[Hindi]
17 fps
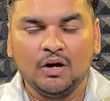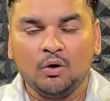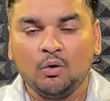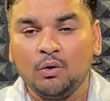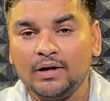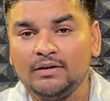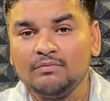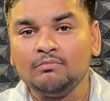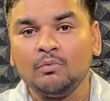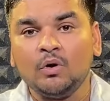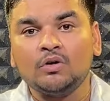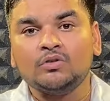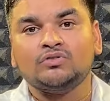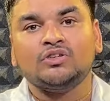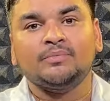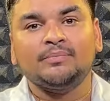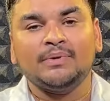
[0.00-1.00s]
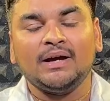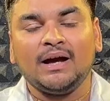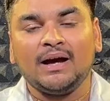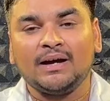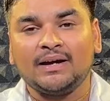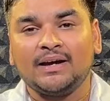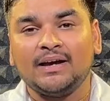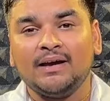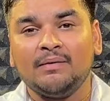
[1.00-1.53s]
वही मोर समिया
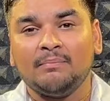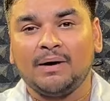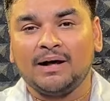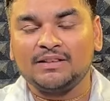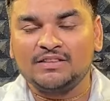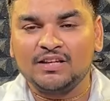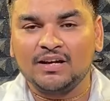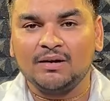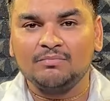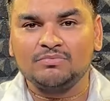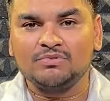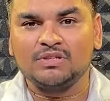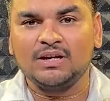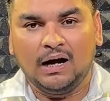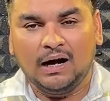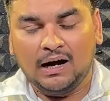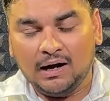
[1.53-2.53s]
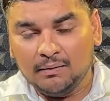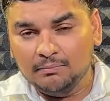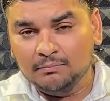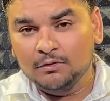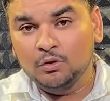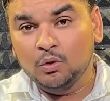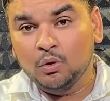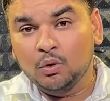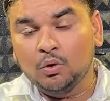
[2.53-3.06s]
के माध्यम से हम
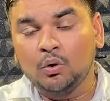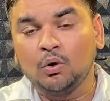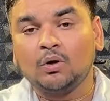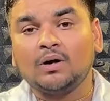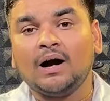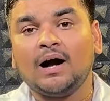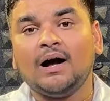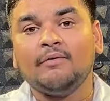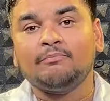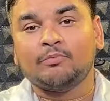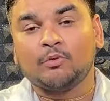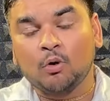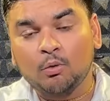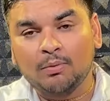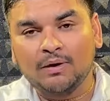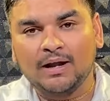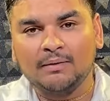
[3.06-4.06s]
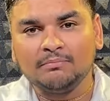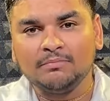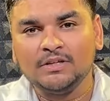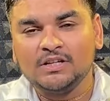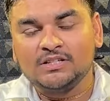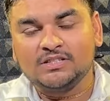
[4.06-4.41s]
लोगों का प्रॉब्लम